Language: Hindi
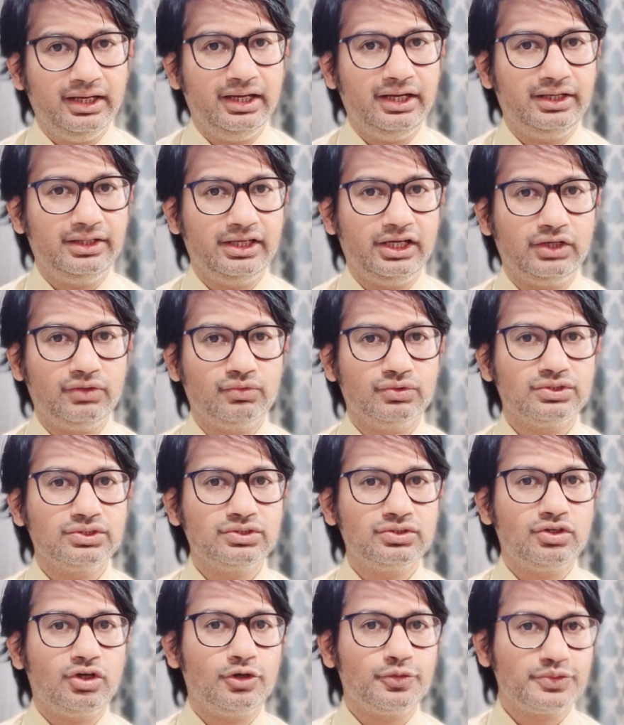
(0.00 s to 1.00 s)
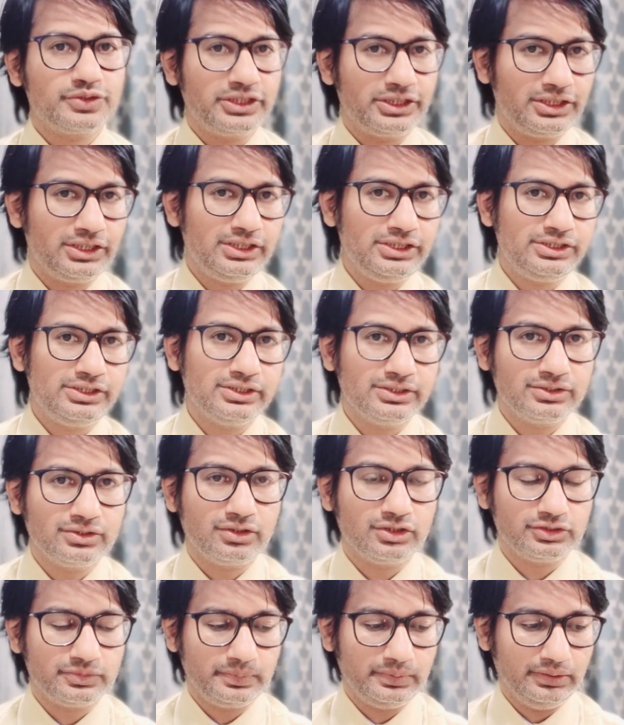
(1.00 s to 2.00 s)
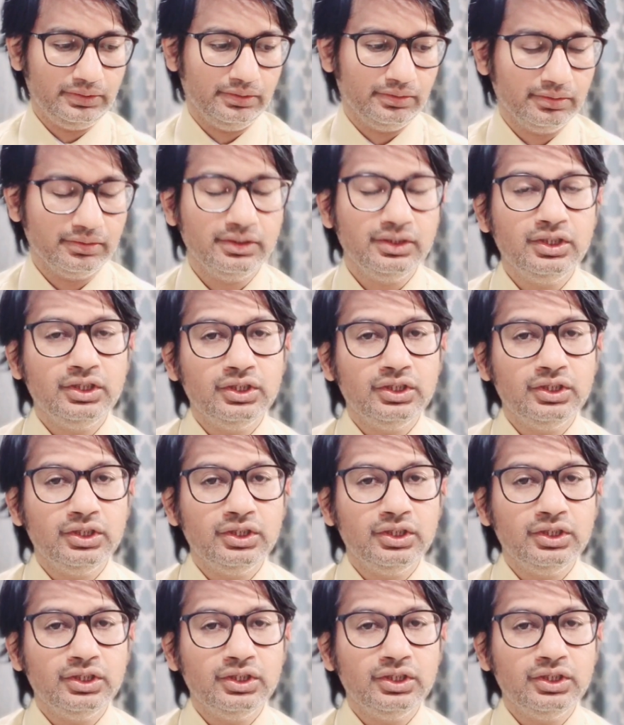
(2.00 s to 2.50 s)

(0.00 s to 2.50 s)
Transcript: एंड दैट वॉज ऑप्सटिशियंस हॉस्पिटल